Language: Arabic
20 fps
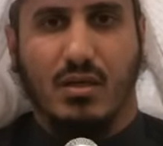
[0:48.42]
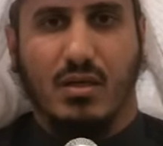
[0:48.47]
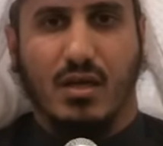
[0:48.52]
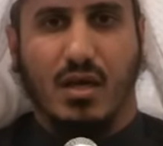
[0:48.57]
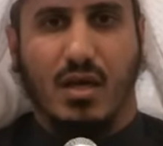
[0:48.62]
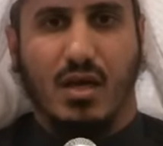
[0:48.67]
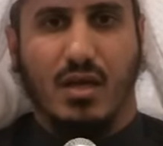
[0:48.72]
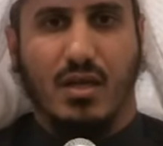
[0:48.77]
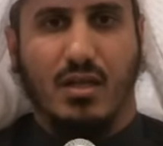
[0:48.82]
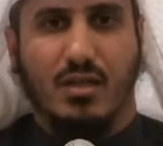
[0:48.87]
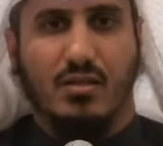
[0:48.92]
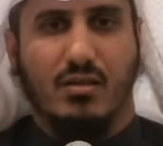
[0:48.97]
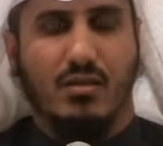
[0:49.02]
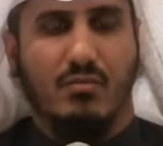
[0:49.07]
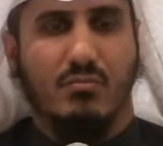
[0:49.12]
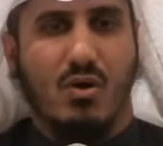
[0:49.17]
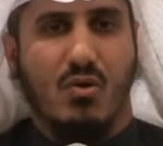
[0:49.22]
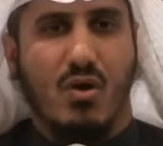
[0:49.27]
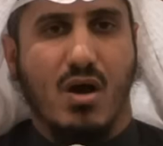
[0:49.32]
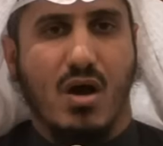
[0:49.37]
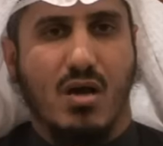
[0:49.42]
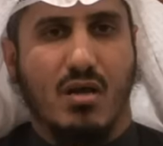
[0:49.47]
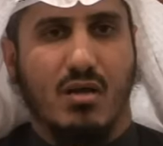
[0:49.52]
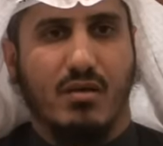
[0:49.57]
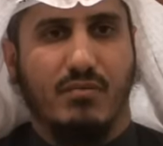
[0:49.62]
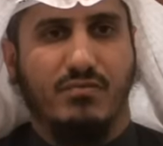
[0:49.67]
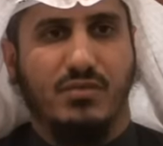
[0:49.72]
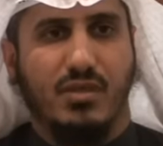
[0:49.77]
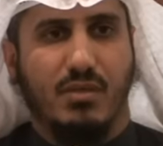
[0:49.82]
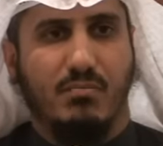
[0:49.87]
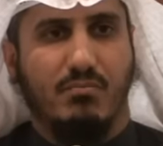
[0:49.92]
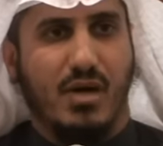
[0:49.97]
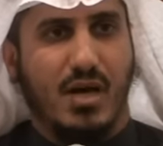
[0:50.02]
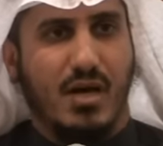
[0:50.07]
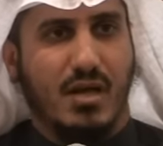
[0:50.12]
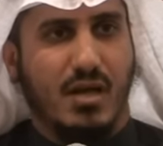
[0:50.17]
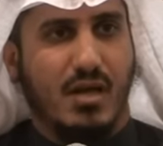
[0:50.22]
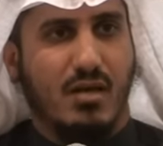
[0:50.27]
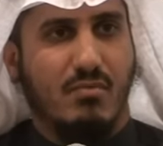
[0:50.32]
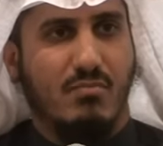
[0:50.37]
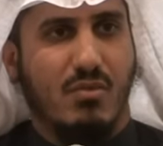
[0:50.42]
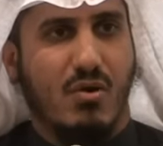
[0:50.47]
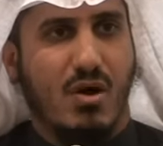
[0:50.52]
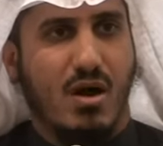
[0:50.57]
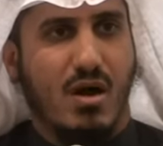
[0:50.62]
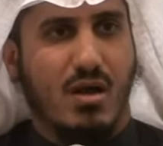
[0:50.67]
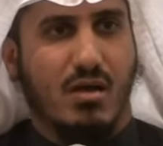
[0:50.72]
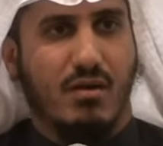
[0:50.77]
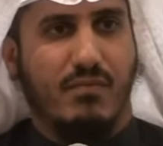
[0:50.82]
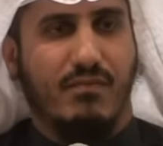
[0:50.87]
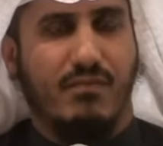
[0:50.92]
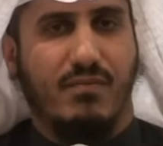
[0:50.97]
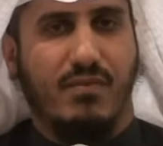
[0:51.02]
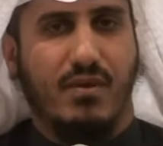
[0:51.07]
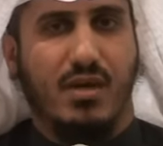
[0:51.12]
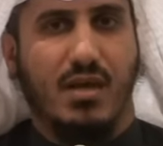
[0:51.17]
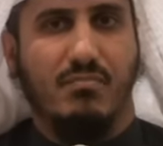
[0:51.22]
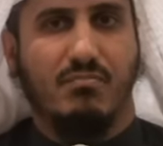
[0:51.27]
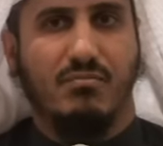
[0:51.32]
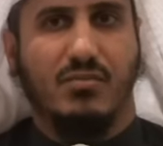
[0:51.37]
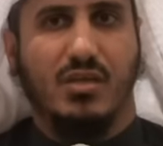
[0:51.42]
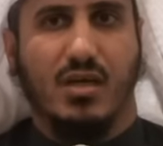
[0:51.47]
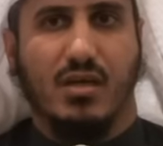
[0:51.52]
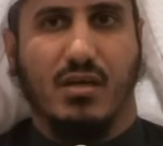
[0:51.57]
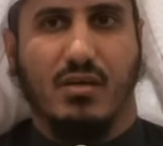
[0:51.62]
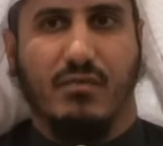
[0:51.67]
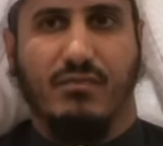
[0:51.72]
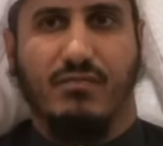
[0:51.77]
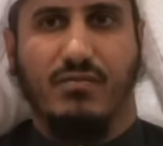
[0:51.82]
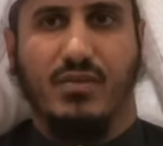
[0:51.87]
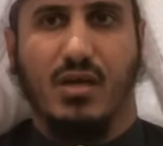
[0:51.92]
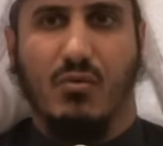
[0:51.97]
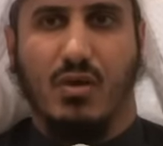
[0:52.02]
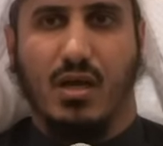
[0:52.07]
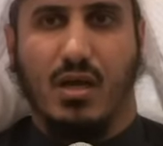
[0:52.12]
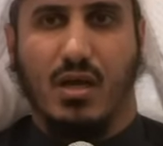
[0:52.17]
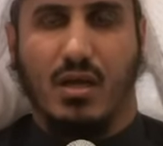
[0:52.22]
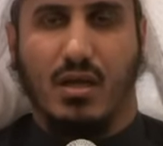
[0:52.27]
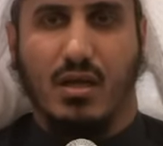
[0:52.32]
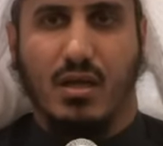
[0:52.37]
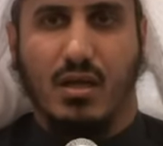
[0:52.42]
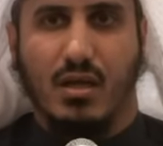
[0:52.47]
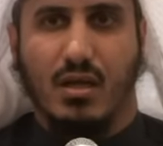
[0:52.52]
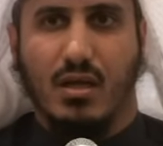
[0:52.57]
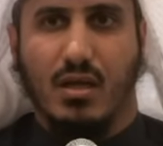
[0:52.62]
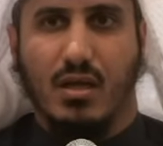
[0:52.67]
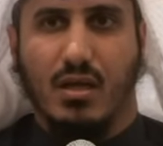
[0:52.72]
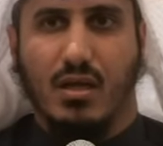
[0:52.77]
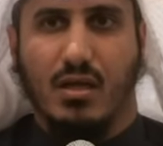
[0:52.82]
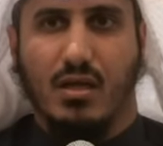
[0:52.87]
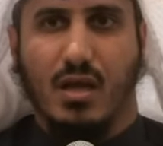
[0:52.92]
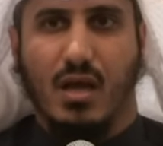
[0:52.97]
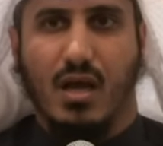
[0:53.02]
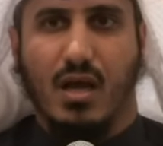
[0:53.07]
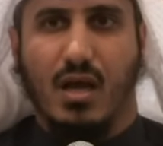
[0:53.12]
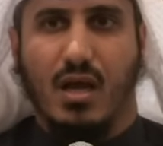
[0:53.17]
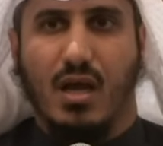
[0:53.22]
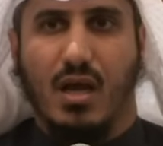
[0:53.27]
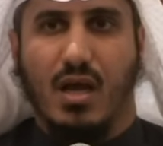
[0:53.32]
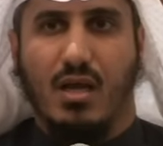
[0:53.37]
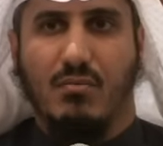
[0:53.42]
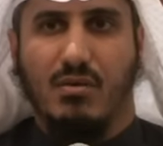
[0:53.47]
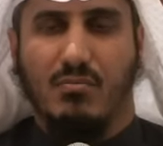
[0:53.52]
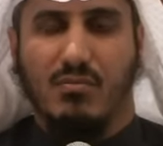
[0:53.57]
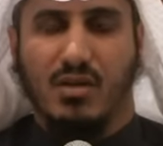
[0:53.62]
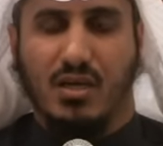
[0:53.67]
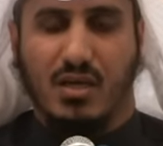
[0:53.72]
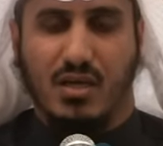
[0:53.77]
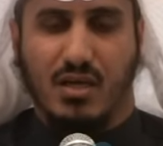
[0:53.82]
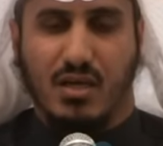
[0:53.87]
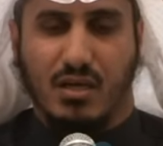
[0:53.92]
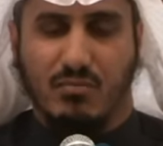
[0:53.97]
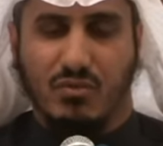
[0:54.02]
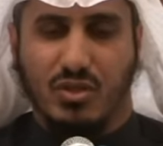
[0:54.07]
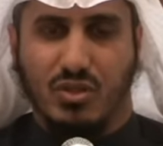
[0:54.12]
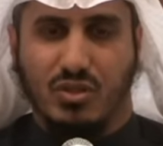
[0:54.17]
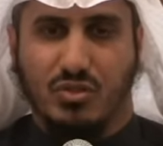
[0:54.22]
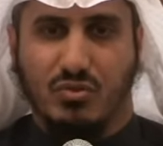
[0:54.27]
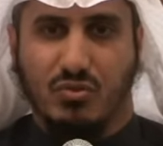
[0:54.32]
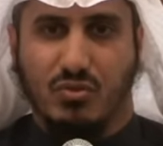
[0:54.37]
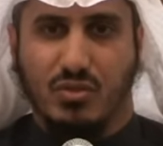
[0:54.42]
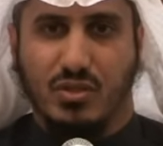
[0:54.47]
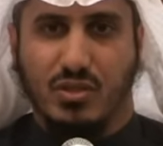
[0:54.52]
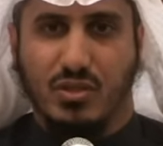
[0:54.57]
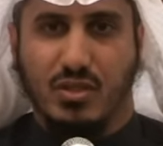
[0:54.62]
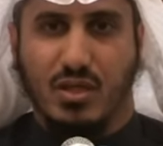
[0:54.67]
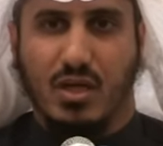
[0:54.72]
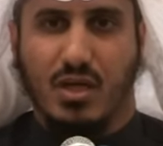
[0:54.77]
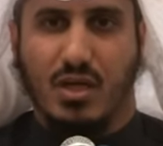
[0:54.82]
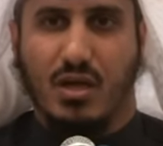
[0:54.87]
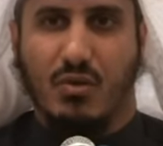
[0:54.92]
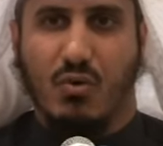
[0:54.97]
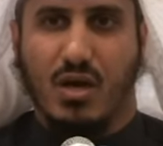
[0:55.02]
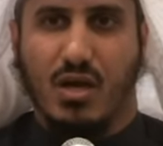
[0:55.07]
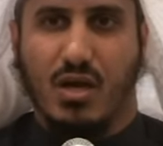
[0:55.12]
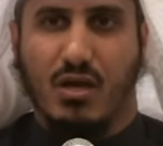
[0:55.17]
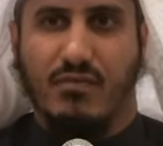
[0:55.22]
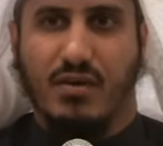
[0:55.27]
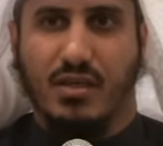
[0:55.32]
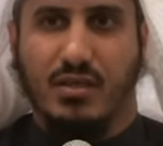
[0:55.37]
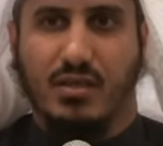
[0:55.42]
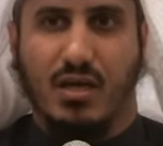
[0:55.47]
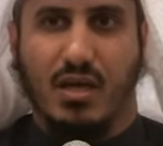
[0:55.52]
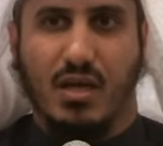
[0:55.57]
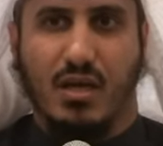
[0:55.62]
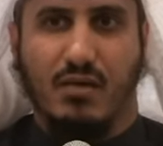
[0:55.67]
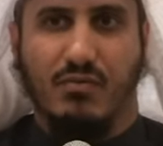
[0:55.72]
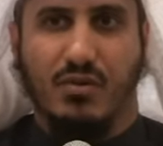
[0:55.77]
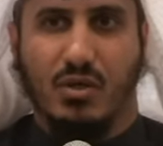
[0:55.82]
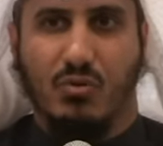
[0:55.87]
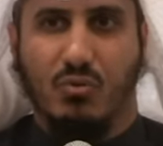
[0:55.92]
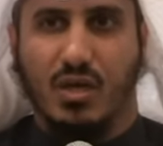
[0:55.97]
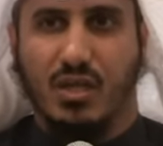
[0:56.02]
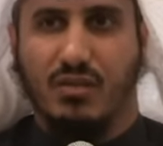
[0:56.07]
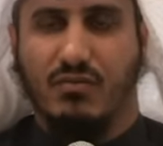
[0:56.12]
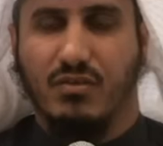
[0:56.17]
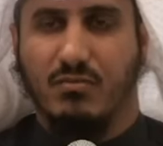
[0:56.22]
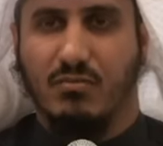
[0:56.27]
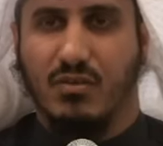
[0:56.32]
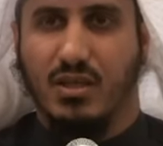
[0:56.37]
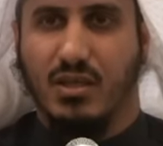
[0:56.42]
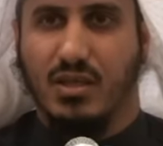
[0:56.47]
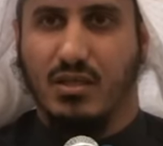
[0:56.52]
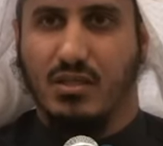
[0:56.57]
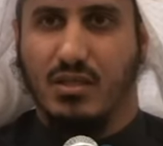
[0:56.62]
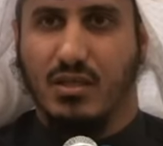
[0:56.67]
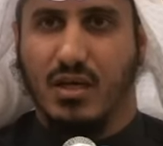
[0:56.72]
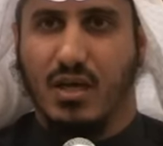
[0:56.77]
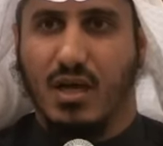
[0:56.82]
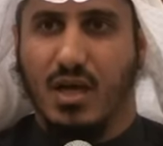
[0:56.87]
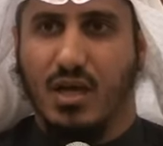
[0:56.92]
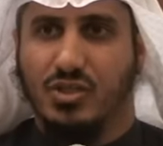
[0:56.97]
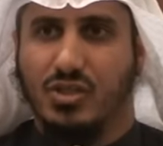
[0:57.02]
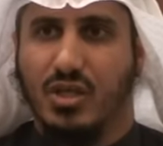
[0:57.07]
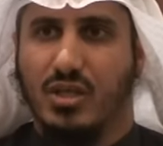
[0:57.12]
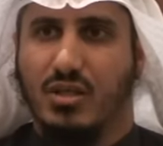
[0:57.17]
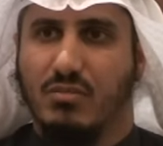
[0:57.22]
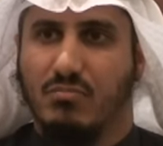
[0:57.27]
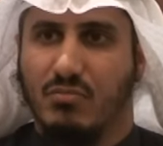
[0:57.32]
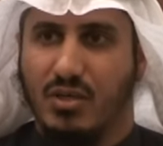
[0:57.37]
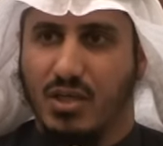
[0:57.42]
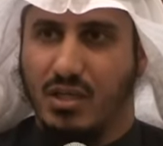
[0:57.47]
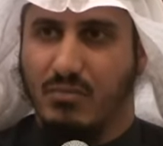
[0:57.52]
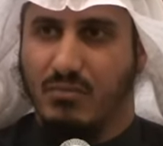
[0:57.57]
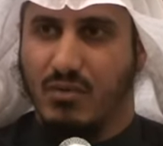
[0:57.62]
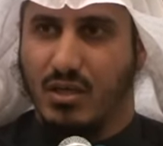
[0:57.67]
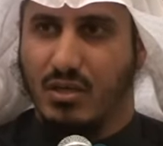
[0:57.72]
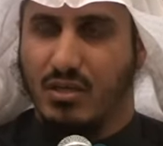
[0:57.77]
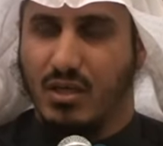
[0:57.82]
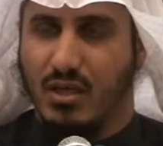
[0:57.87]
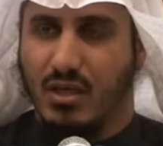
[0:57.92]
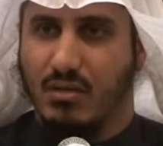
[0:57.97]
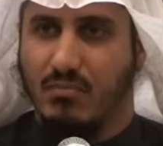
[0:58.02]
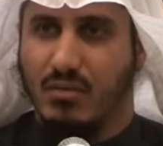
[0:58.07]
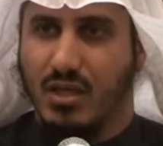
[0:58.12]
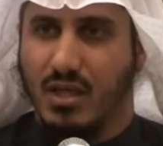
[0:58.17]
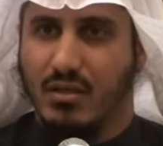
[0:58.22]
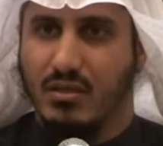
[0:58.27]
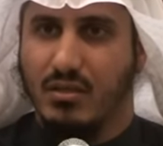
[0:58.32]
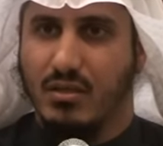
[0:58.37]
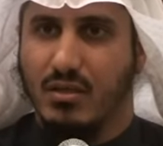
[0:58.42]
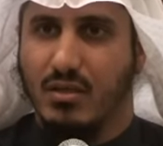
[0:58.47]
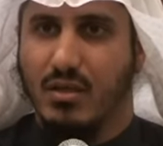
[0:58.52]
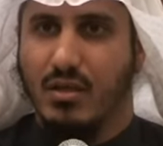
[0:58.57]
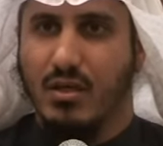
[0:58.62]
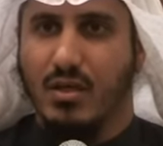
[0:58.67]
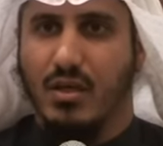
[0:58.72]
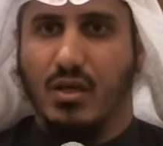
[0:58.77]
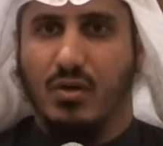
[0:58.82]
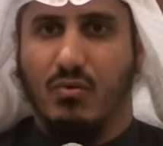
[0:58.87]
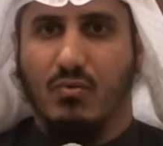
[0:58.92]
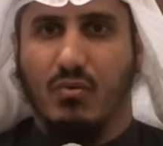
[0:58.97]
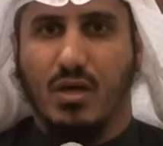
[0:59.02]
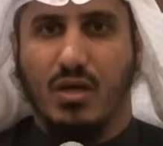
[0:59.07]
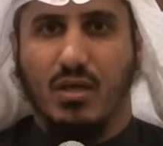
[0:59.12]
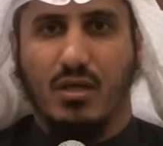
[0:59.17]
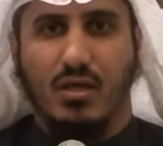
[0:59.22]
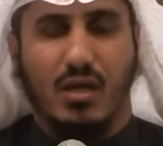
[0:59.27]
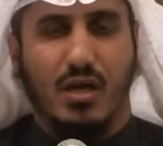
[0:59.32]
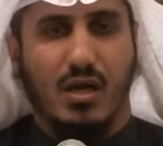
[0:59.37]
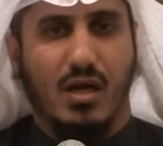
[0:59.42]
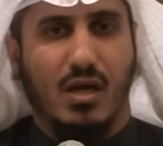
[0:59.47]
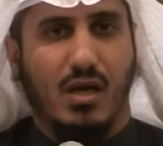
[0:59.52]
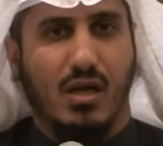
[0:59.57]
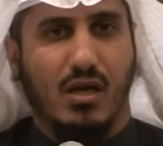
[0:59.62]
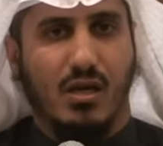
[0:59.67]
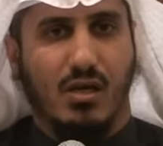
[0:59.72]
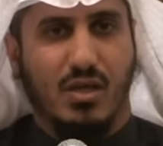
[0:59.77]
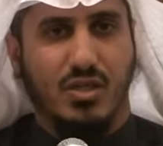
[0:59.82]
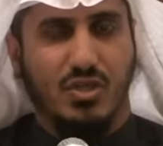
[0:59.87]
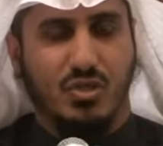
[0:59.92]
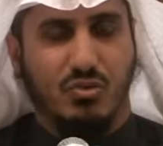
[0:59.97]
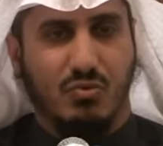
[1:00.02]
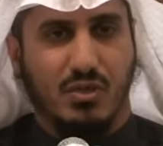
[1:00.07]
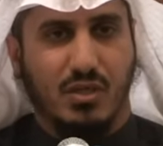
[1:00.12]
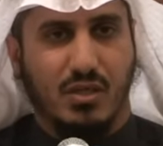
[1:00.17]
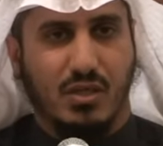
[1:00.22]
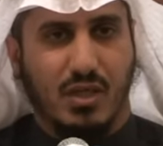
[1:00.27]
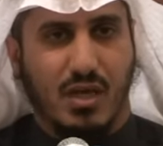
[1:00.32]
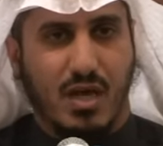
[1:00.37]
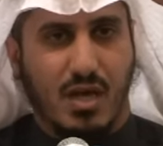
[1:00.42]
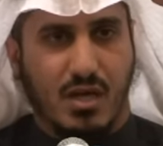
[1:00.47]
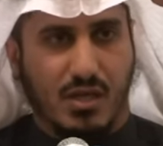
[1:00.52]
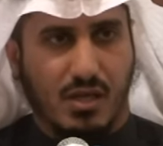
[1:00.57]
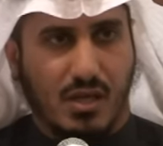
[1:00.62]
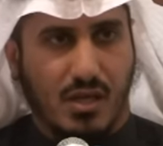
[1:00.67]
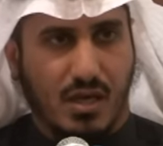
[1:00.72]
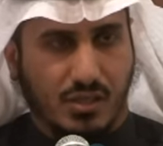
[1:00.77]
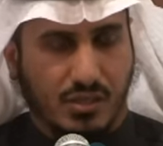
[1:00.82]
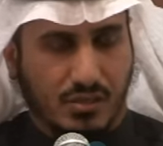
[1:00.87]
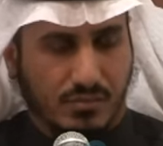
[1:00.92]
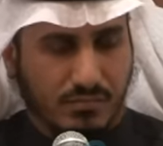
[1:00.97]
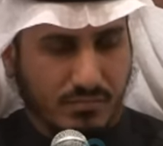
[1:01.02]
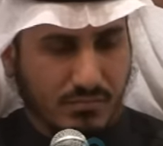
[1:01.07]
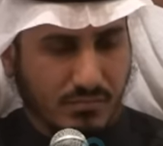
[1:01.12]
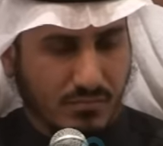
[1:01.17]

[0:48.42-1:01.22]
كانت مواقف جبارة مواقف لم تقف دولة كالمملكة العربية السعودية وقفتها في الكويت في محنتها أشد محنة مرت على البلد وهي الغزو العراقي الغاشم